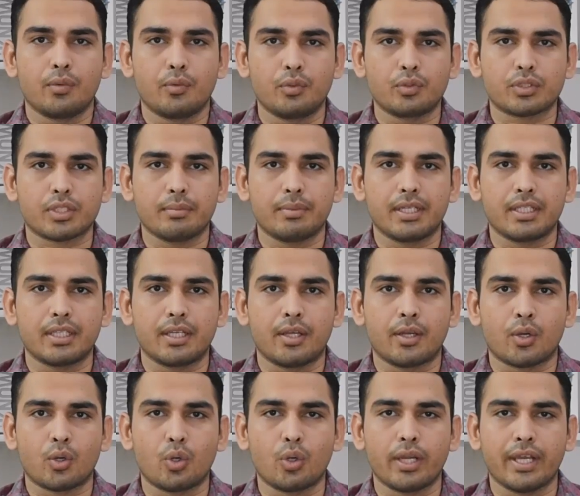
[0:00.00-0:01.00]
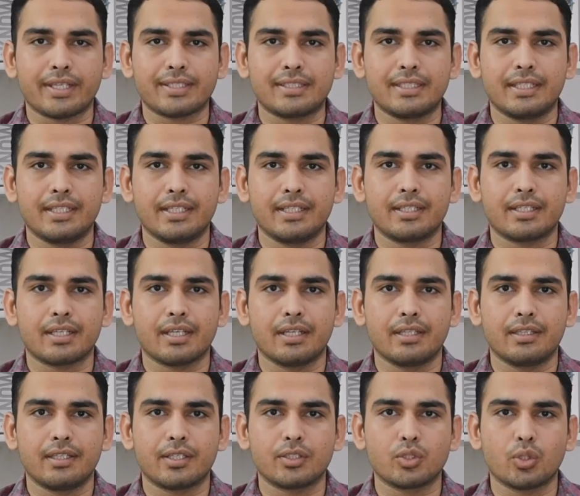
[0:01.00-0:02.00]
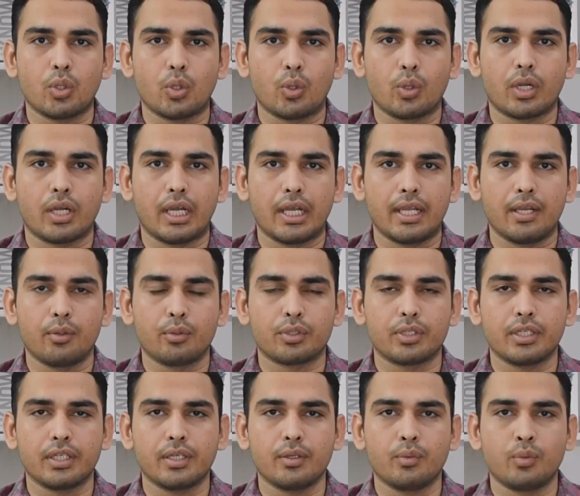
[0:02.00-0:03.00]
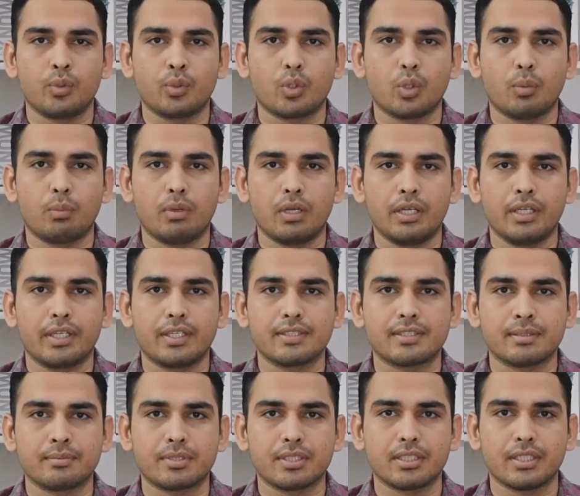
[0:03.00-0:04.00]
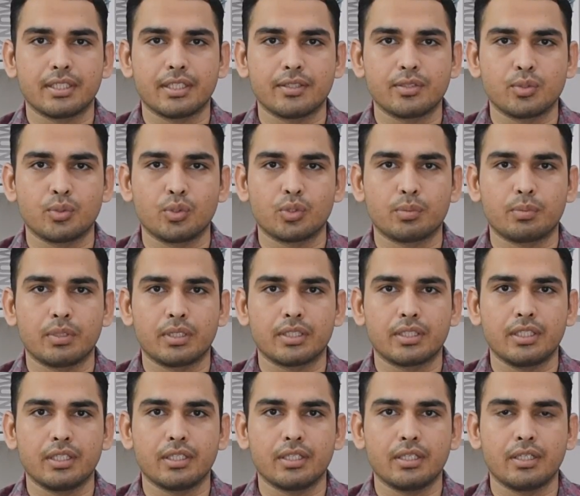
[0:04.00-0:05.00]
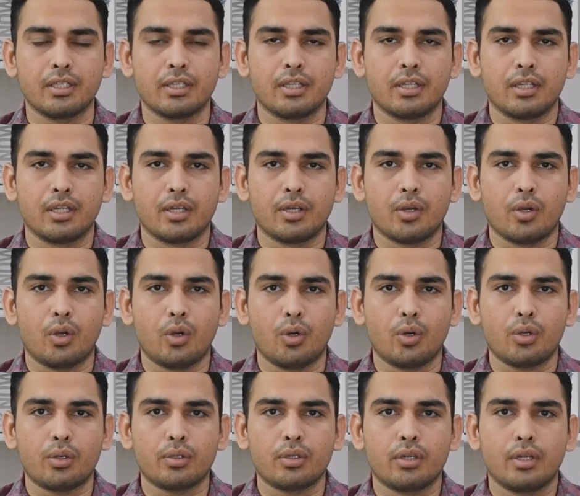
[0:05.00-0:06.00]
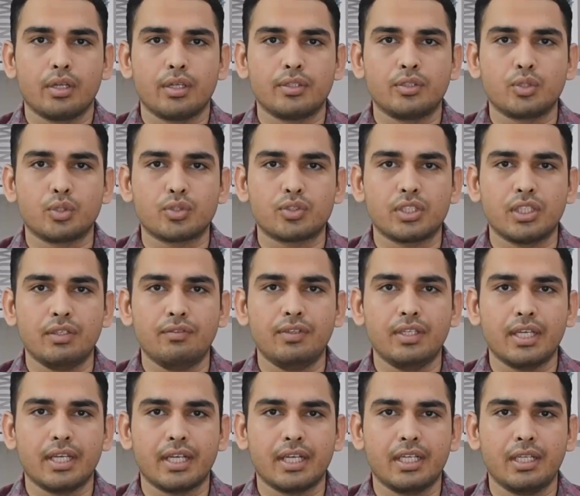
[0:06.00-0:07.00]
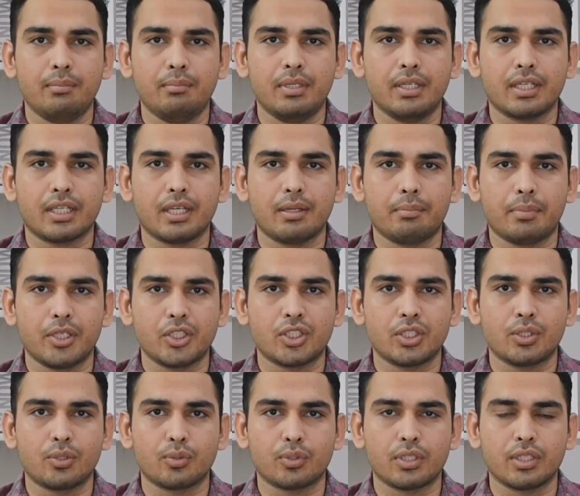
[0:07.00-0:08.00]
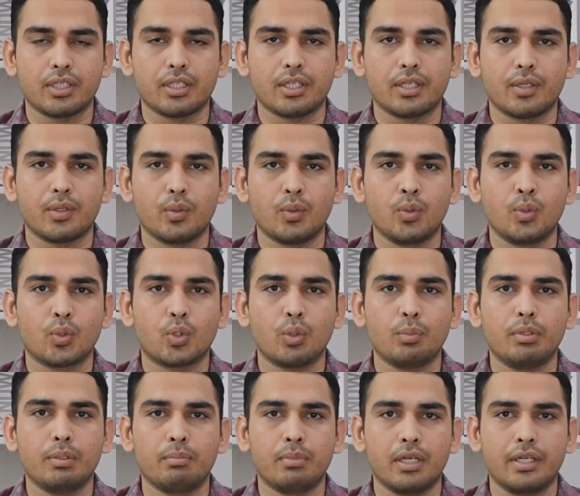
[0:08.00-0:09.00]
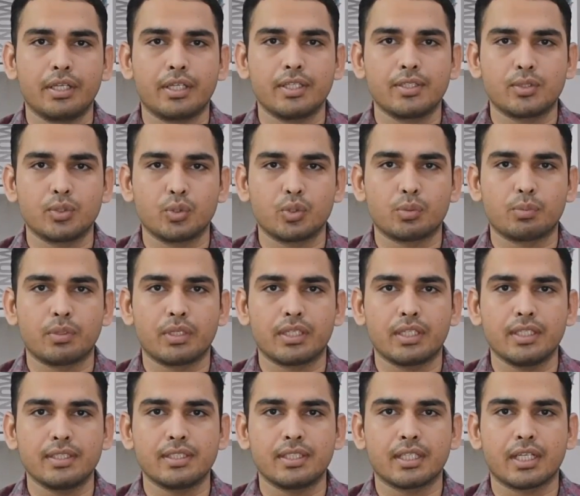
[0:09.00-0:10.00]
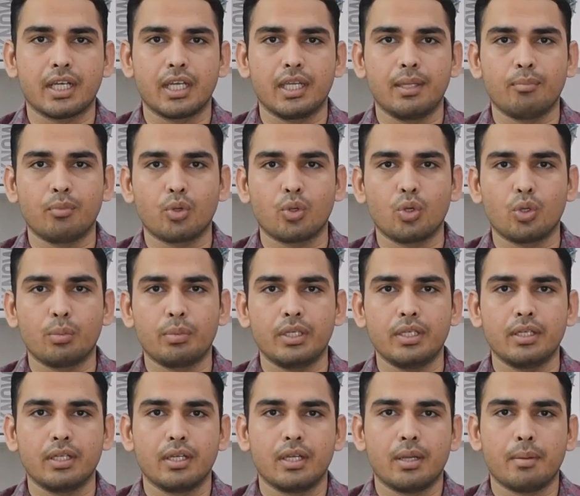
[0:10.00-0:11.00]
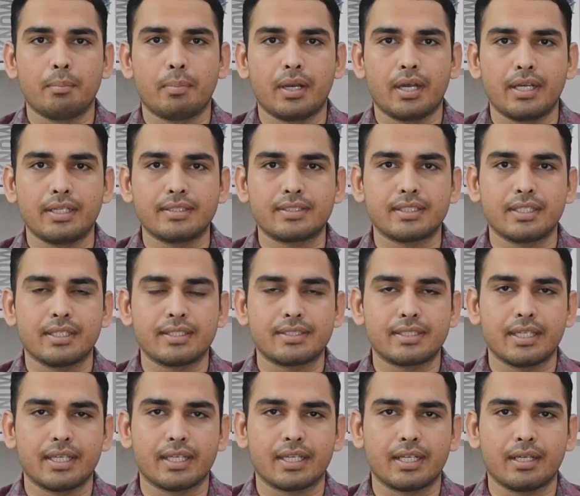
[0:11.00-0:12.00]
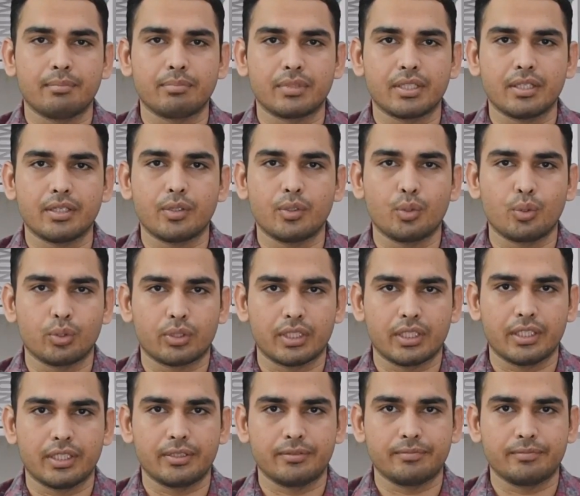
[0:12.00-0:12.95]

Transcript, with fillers: उसके बाद रोड एक्सीडेंट के अंदर जो लोग घायल होते हैं उनको ब्लड की सबसे ज़्यादा ज़रूरत पड़ती है और जो सीवियर एनीमिया के पेशेंट होते हैं उनको भी ब्लड की ज़रूरत पड़ती है जिनका हीमोग्लोबिन पाँच या छः ग्राम तक होता है